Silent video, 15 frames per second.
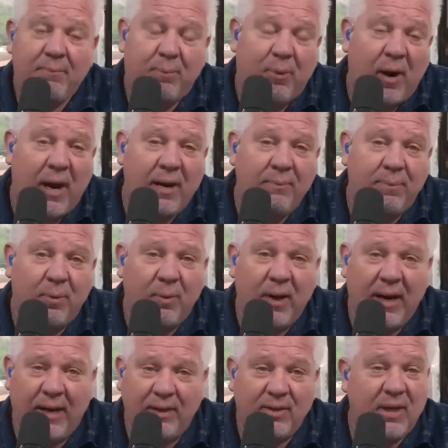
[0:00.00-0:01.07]
на парадах
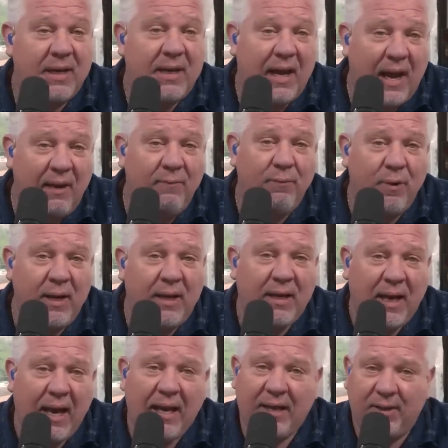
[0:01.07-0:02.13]
гордости. И
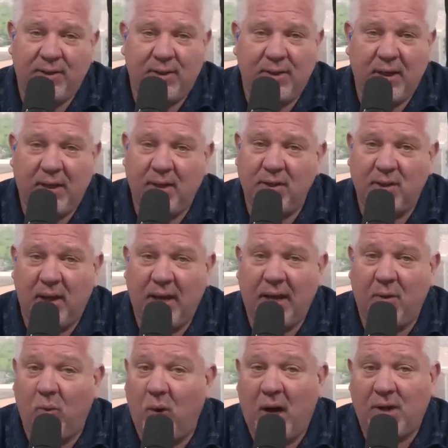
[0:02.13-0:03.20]
каждый раз
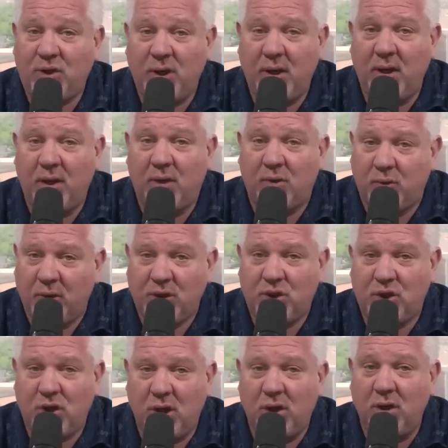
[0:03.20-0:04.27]
это смотрелось, как
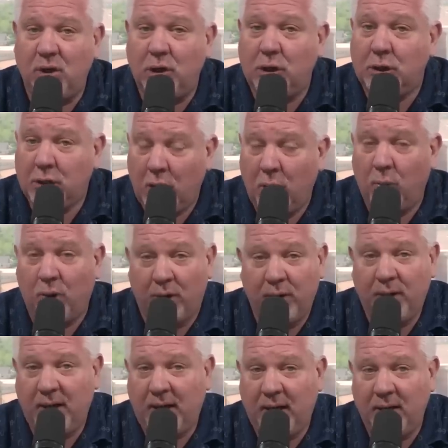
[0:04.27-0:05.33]
будто христиан
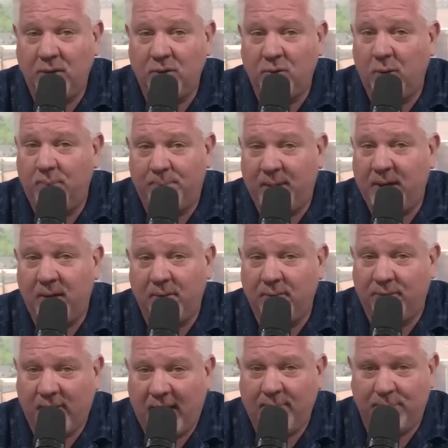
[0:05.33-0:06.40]
бросают в яму со
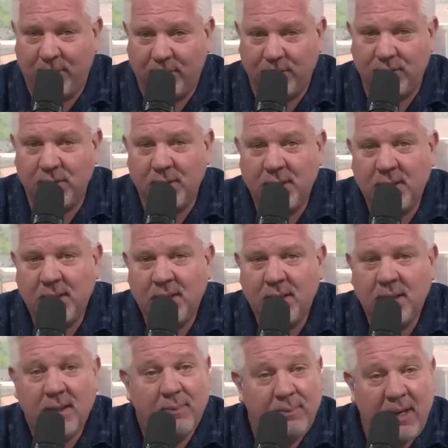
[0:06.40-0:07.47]
змеями.
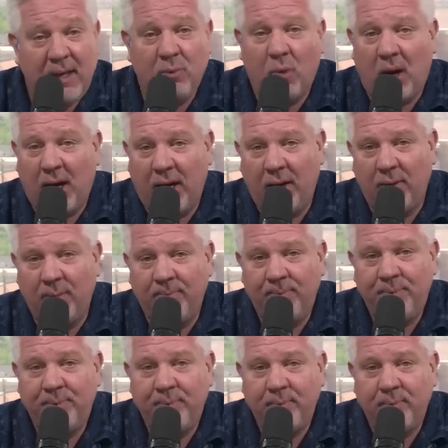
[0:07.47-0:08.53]
И, кстати,
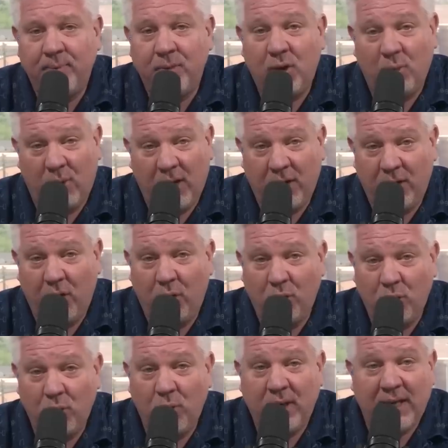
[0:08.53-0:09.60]
хотите
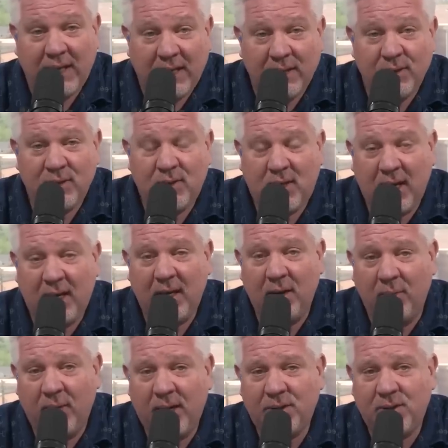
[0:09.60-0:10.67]
знать, на кого
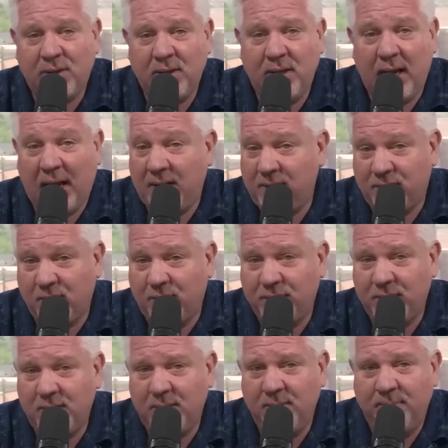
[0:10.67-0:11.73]
нападают и
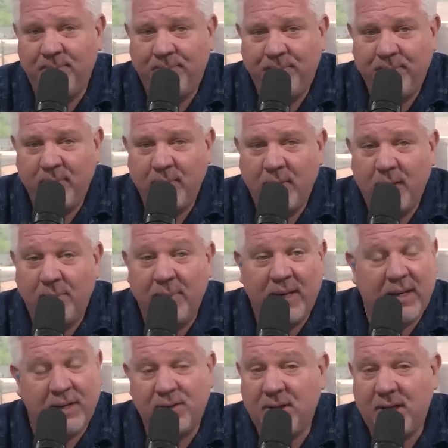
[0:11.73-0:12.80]
арестовывают?
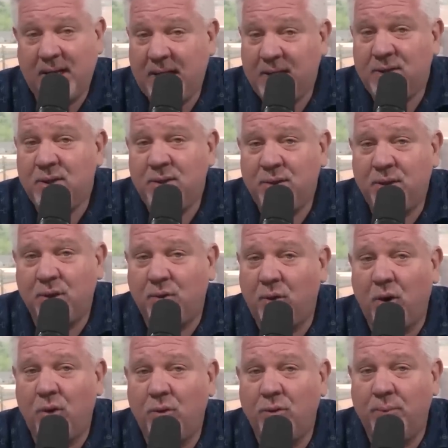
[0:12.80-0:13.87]
Нет, не
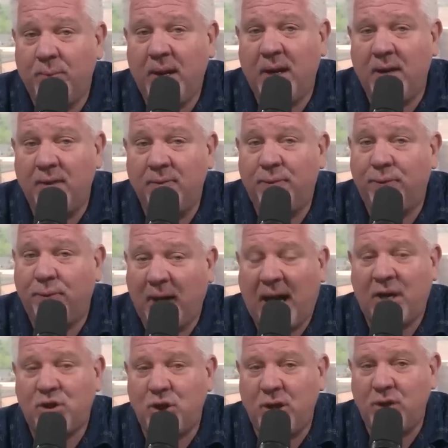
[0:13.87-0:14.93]
мужчину с голым задом
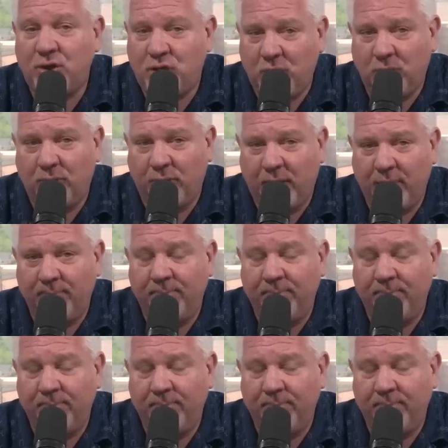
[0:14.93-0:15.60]
перед детьми.